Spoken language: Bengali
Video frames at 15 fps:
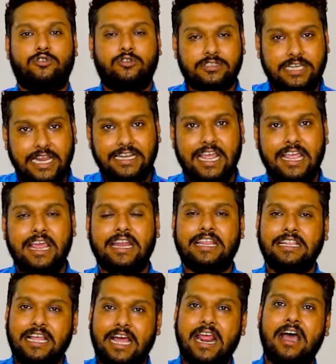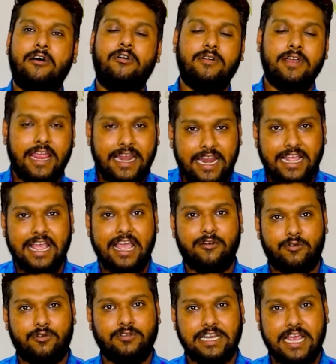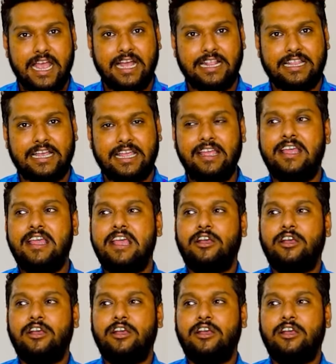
তো সেইটাই আর কি তারাও এনে দেয় কোনো জায়গা থেকে